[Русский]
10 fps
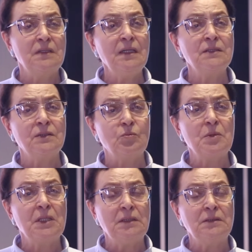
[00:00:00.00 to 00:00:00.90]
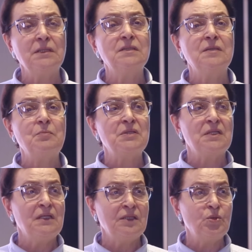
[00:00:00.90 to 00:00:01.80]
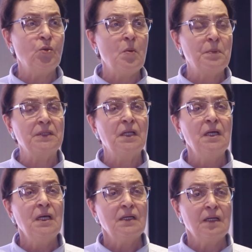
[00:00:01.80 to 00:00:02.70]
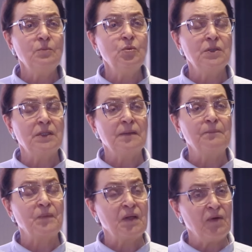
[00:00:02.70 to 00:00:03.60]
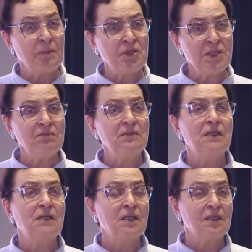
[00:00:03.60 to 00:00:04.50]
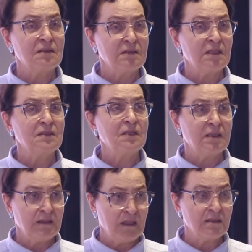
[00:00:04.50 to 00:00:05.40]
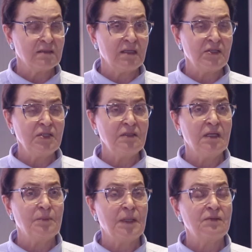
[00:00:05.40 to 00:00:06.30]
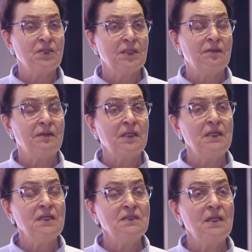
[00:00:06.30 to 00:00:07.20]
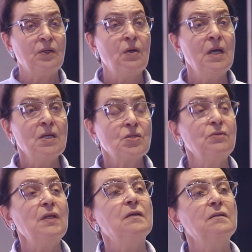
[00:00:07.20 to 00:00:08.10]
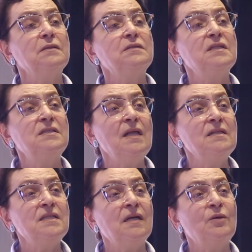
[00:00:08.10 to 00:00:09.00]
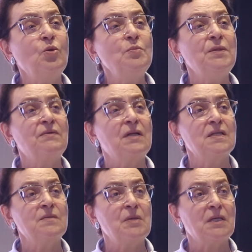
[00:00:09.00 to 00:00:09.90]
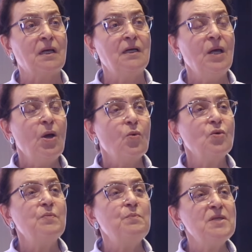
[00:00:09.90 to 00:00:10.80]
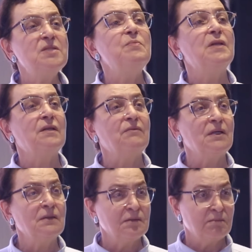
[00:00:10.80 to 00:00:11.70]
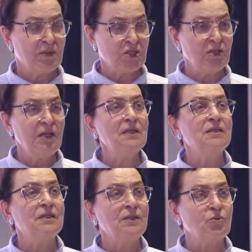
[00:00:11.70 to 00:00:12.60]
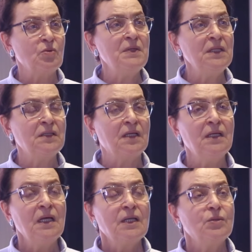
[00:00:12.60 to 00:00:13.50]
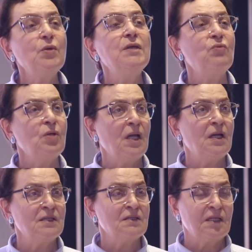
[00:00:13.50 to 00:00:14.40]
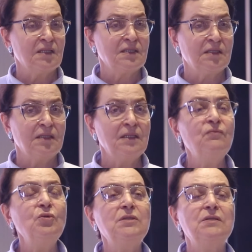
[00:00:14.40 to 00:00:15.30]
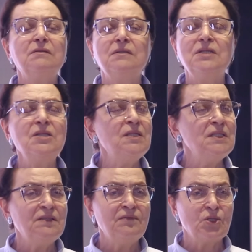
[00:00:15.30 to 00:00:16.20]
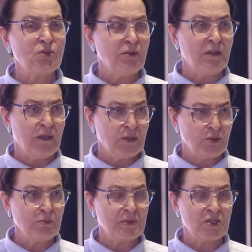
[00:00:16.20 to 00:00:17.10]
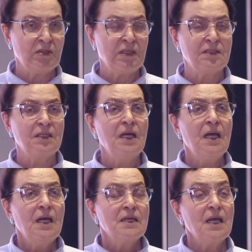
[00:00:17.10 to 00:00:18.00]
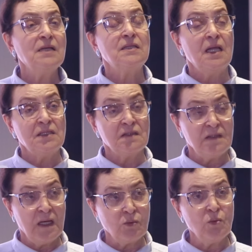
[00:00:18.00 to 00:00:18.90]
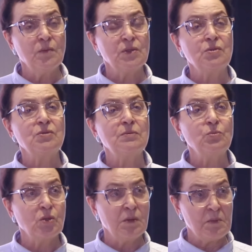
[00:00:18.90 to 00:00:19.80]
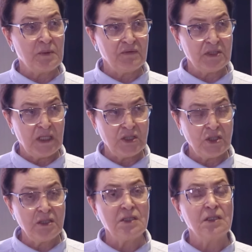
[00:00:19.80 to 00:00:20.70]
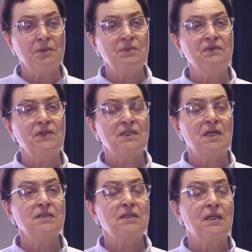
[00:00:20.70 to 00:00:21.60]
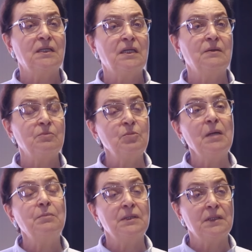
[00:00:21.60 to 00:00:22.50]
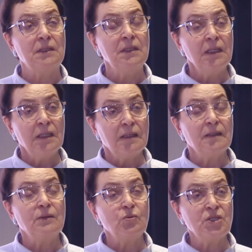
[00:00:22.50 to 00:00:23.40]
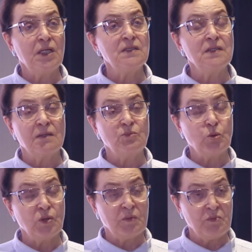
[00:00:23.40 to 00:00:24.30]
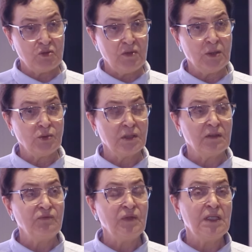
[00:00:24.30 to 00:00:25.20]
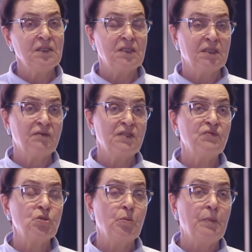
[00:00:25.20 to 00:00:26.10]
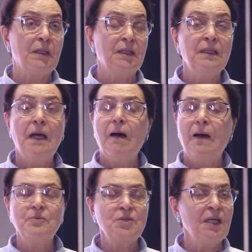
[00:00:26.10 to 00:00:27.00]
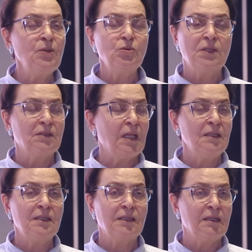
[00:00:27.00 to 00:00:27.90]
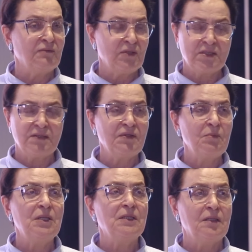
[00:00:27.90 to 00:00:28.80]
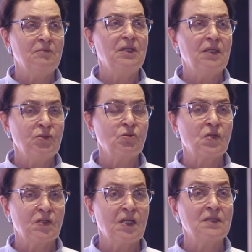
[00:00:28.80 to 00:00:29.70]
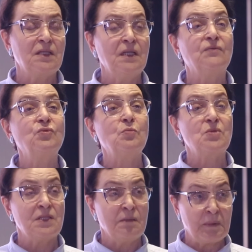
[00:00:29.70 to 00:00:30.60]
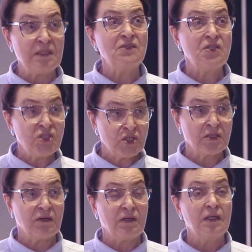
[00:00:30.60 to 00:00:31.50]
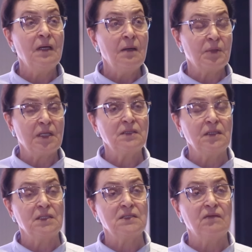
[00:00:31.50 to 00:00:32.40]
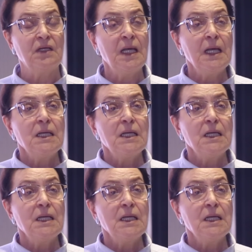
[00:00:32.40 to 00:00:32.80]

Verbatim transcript: Знаете, у меня 35-летний опыт работы и в общественных организациях, и как защитник прав человека. И я знаю, что это дистанция огромного размера от письменного пожелания и документа до его реализации. И вот Единственное, что я хочу пожелать. Я, кстати, знакома с очень многими правозащитниками в Казахстане. У меня была э, участником многих международных конференций, где выступала абсолютно талантливая современная молодежь Казахстана, в том числе политического пространства.